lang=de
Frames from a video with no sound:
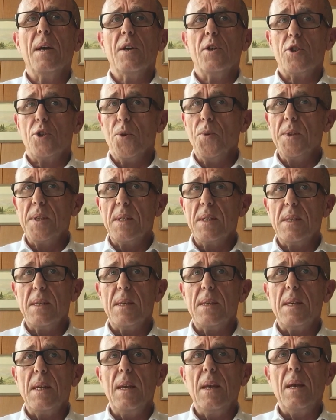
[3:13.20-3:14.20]
Schützen
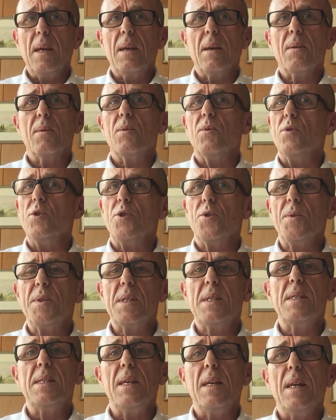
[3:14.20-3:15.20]
Sie sich und
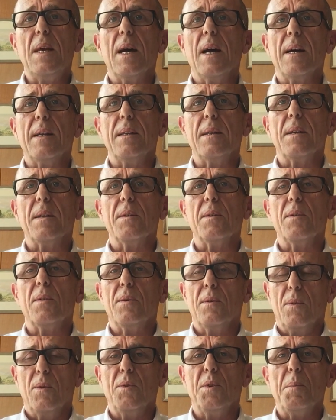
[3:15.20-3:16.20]
schützen Sie die anderen
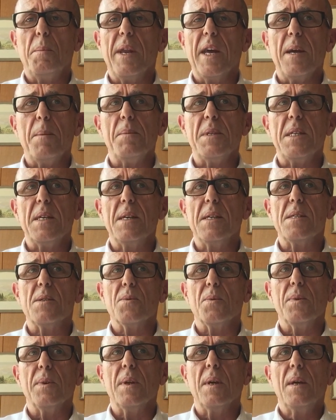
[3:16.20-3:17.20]
und bleiben Sie
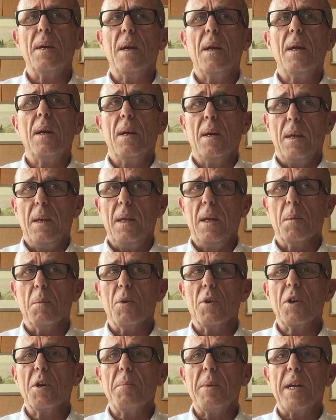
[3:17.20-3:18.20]
gesund. Ihr
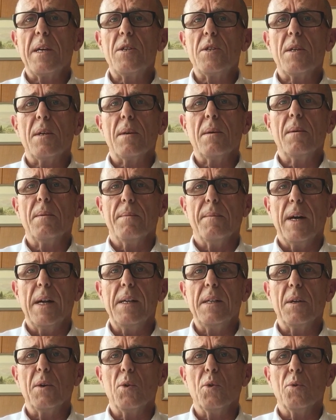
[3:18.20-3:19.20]
Bürgermeister
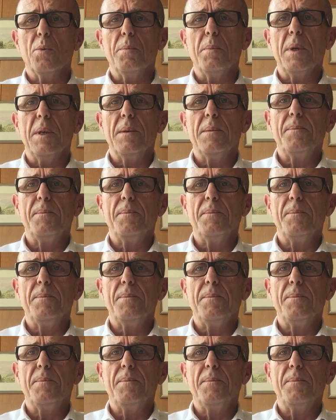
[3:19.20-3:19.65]
Walter Gohm.